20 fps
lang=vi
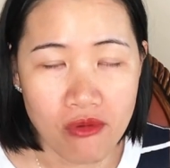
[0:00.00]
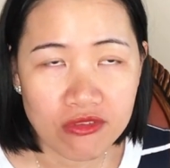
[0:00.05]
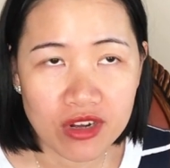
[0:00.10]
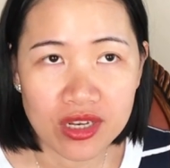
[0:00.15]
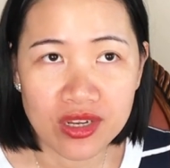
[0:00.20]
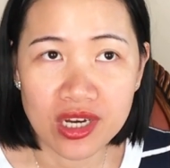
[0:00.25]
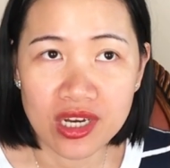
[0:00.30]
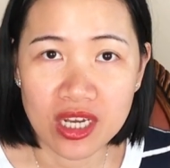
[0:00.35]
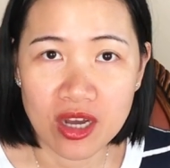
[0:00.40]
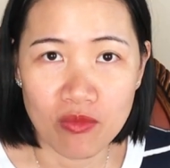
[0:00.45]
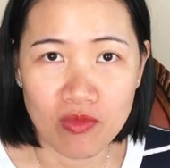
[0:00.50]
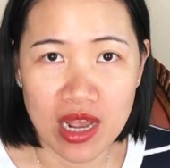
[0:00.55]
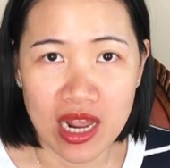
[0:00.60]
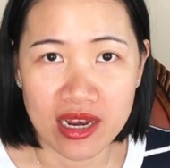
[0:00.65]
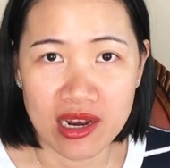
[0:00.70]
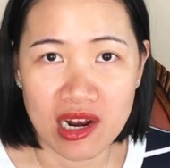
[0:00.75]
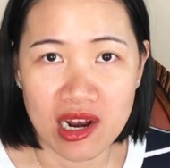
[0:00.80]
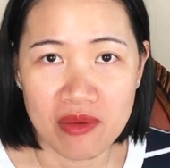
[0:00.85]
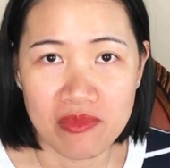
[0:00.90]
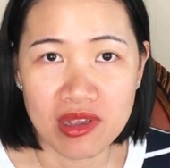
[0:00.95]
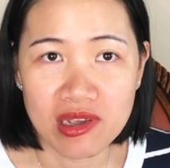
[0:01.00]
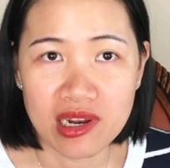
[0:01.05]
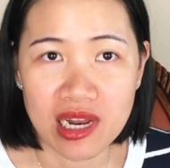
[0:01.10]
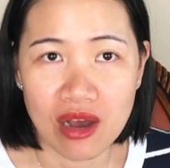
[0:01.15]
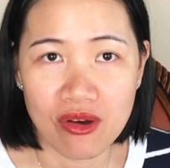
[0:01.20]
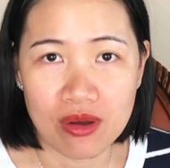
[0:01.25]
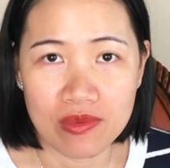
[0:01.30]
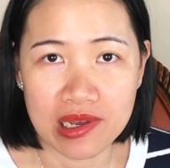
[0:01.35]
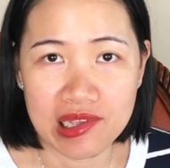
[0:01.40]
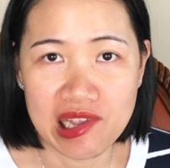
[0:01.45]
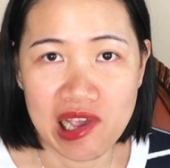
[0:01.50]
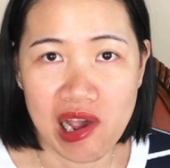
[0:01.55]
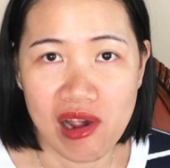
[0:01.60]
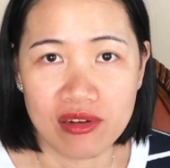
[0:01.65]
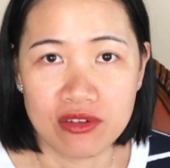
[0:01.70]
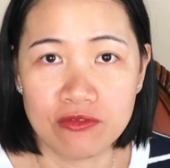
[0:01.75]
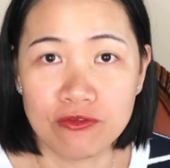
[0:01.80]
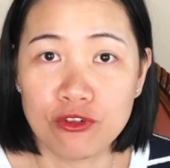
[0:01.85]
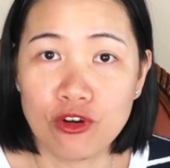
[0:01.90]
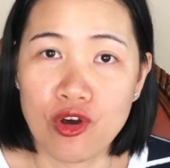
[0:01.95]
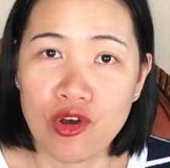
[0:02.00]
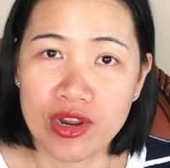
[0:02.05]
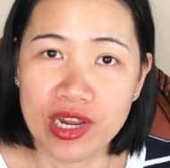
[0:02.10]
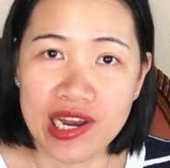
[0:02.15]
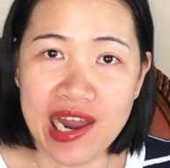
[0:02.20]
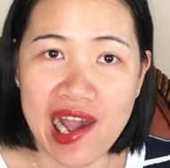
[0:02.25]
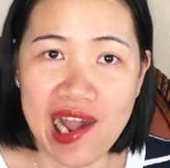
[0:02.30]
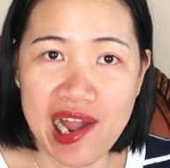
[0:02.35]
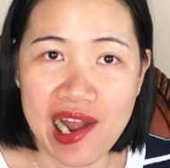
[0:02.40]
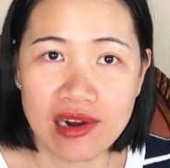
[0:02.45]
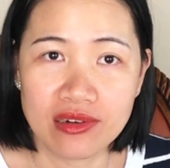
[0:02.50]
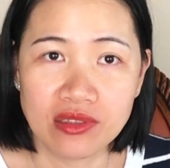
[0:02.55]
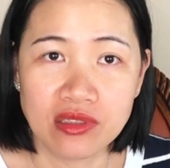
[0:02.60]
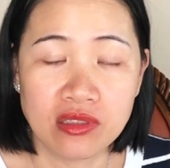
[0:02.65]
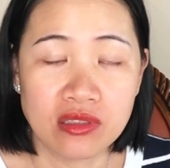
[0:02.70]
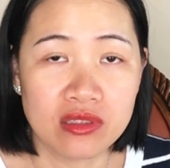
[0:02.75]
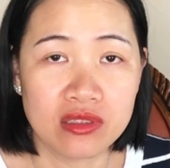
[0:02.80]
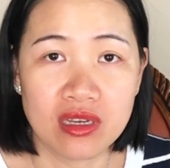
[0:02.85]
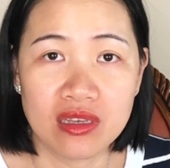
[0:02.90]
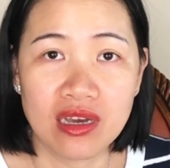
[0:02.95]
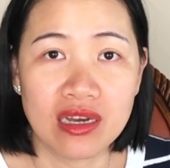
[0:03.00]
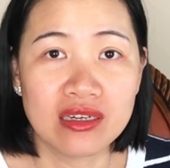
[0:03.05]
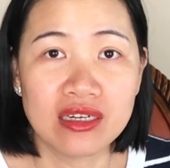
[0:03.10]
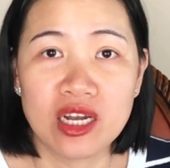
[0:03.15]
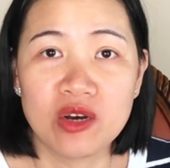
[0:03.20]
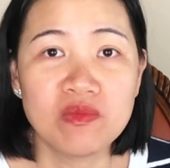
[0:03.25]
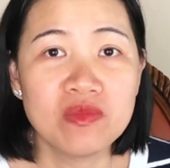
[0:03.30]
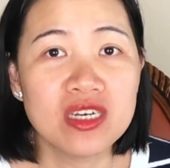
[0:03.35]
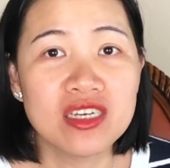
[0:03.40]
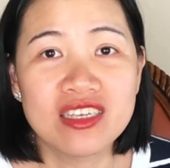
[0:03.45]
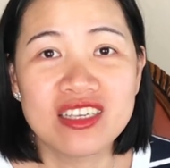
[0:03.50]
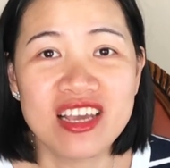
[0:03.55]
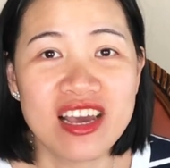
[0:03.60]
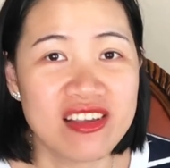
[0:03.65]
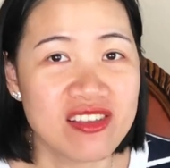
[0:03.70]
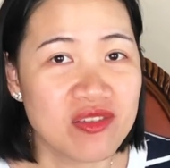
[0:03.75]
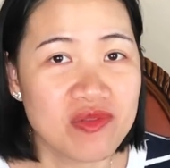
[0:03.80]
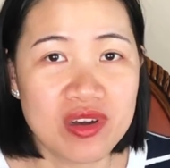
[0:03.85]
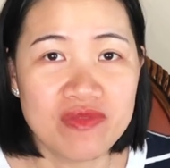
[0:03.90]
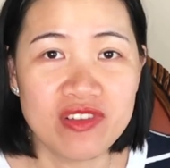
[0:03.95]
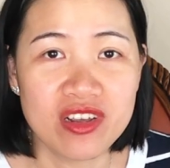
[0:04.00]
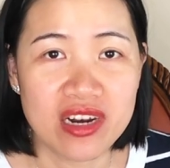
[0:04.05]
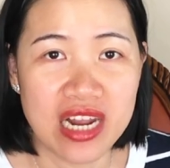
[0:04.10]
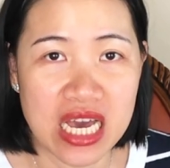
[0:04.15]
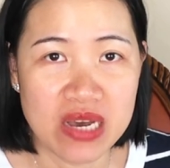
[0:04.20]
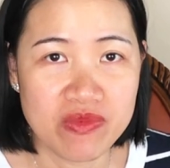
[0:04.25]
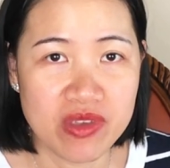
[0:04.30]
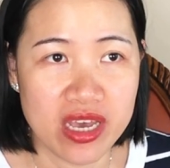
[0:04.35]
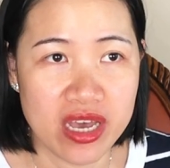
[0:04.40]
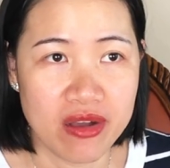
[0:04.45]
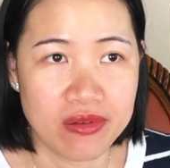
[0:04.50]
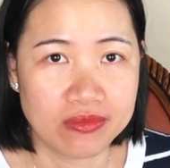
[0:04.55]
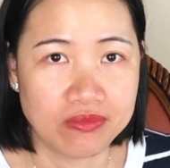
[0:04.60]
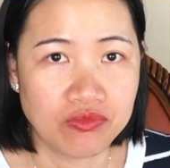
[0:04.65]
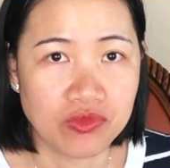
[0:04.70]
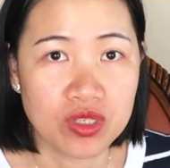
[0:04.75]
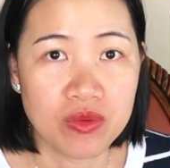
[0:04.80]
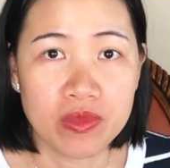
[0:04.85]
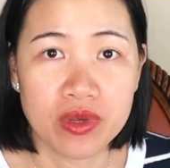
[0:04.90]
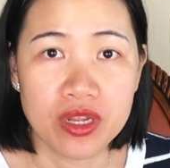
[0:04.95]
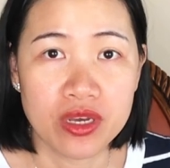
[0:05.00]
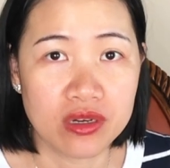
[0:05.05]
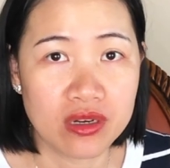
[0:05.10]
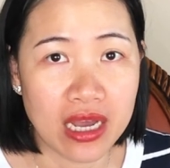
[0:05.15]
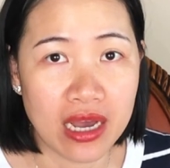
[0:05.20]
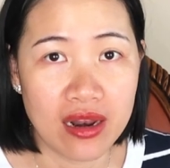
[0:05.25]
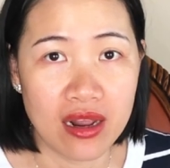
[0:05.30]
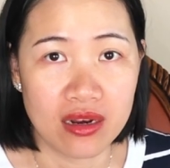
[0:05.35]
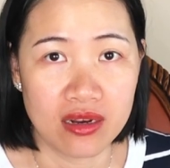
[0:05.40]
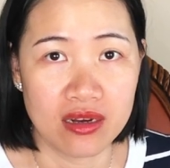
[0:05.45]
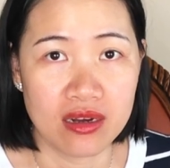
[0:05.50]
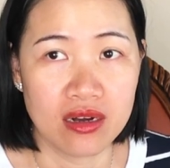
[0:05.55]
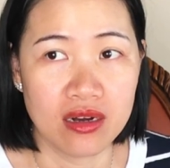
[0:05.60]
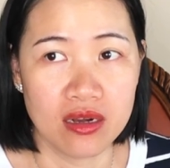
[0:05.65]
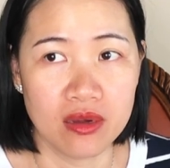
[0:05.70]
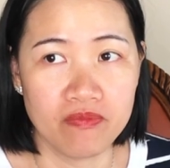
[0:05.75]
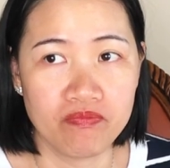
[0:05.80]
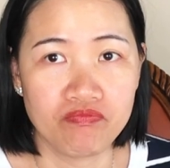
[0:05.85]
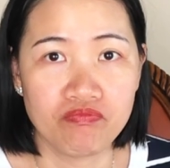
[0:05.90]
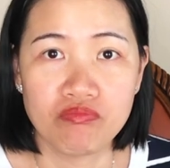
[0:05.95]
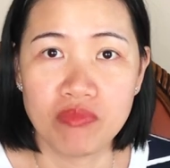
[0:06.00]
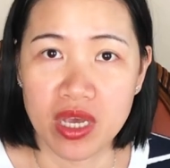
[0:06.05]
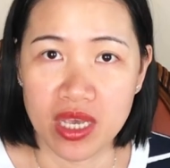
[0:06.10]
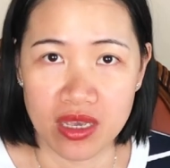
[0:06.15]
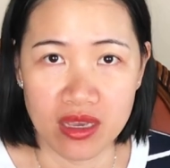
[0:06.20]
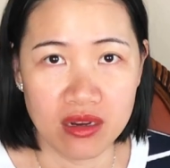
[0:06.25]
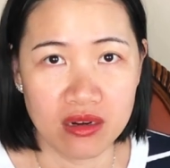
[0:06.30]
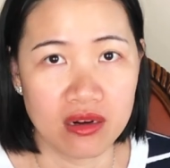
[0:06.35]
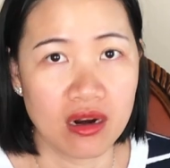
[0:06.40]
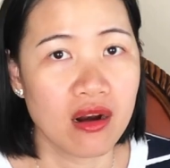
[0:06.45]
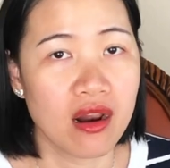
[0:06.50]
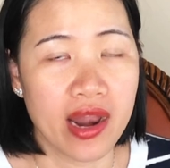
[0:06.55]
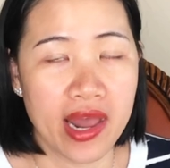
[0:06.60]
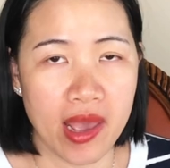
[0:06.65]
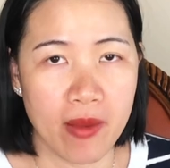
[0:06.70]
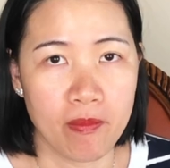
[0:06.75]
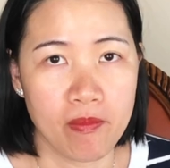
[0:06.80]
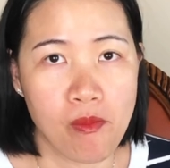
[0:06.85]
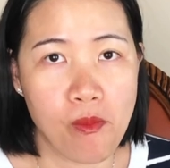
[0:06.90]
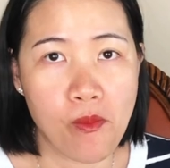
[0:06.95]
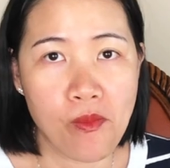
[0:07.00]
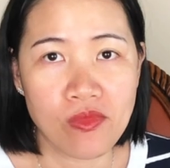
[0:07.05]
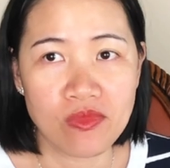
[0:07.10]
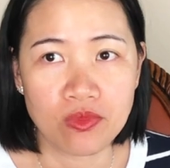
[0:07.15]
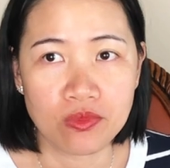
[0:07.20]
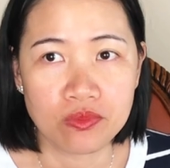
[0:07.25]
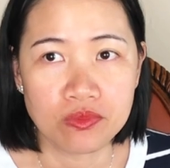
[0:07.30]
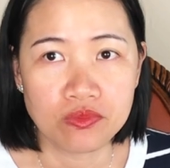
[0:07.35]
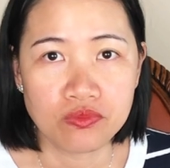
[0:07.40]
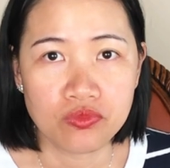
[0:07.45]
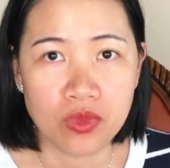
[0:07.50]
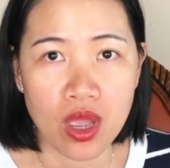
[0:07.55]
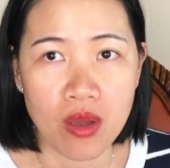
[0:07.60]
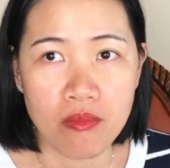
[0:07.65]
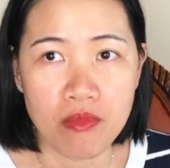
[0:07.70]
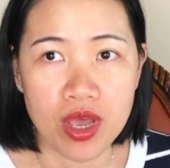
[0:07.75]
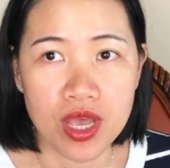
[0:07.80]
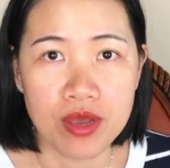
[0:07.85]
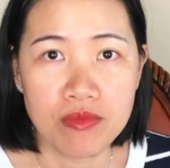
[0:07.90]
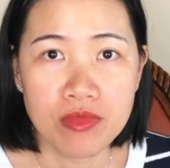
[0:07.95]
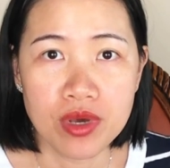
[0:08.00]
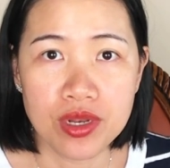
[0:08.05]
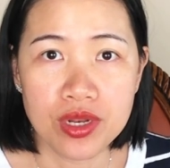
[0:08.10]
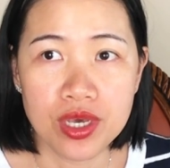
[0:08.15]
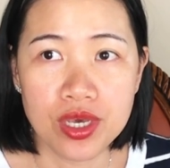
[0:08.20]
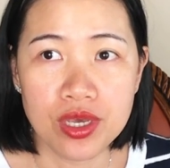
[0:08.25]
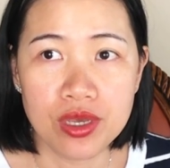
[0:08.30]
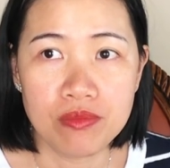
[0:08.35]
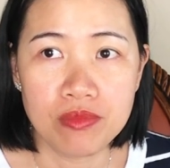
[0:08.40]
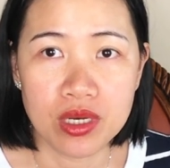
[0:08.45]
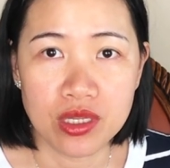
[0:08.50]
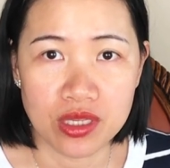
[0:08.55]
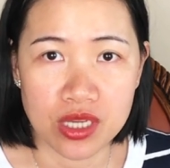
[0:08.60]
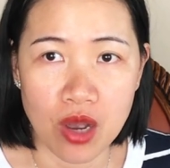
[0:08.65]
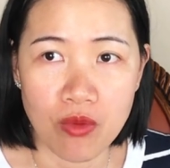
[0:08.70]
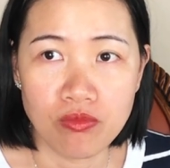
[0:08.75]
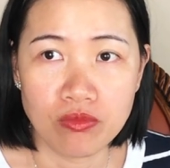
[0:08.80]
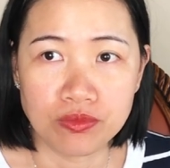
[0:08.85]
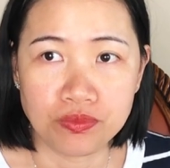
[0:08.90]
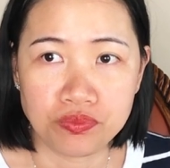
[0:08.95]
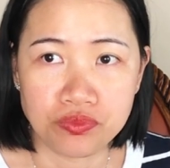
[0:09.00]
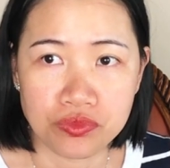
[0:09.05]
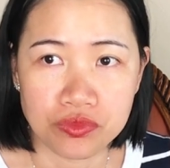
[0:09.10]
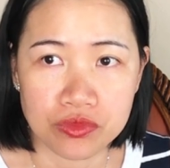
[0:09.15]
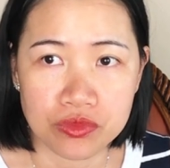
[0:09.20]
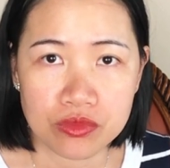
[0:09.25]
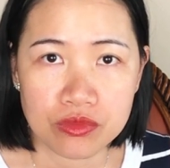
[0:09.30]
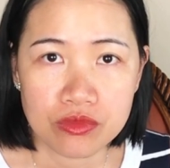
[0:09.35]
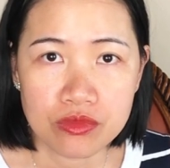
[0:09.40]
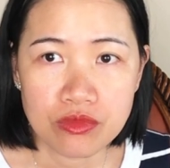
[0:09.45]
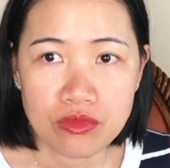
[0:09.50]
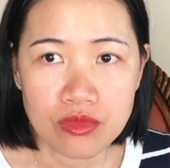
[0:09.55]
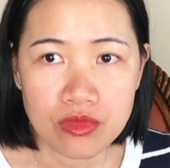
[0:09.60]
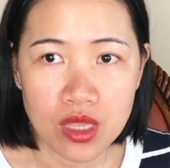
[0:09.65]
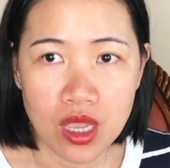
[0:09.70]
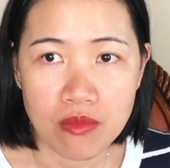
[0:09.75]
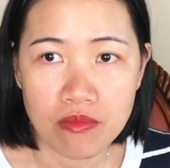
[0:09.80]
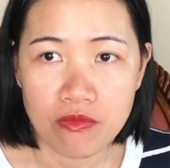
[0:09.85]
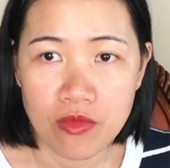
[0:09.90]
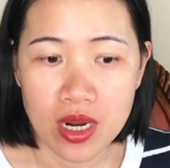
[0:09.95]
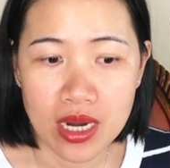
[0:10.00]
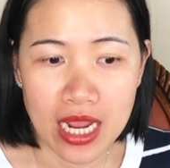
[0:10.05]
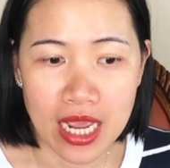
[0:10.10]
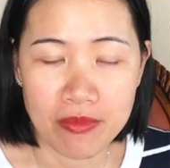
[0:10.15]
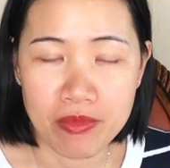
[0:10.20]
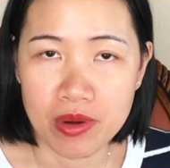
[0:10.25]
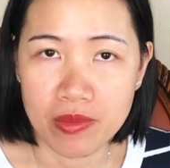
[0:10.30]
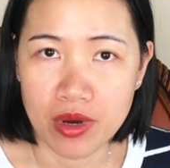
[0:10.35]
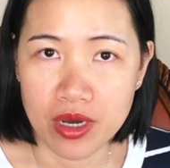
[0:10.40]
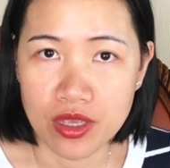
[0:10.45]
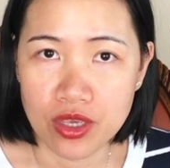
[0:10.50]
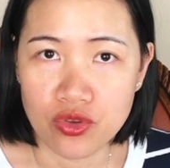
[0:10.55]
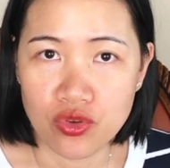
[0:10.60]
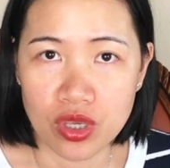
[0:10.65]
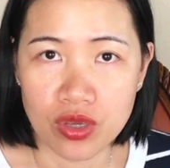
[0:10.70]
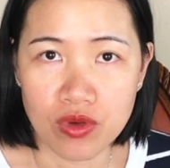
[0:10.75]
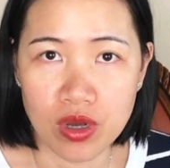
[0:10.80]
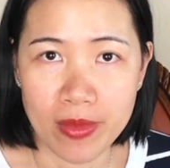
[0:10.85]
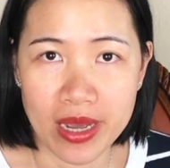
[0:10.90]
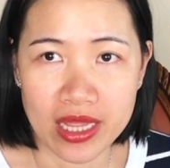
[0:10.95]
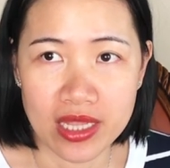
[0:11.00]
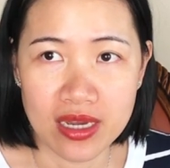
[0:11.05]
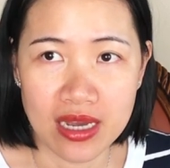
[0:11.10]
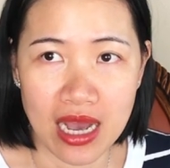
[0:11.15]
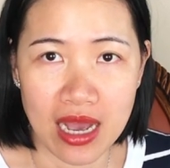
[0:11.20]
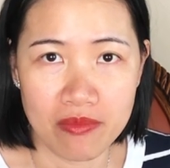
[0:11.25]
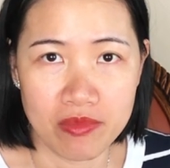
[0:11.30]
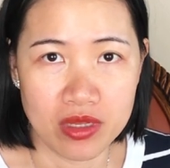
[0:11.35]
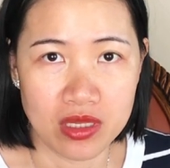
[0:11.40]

và nơi không lạnh đó là biết ở đâu không cả nhà Florida nó nắng nóng y chang như bên Việt Nam vậy nhưng mà được cái là nó có biển rất là đẹp biển mình đi mình sống bên này mình mới di chuyển vào ban thứ hai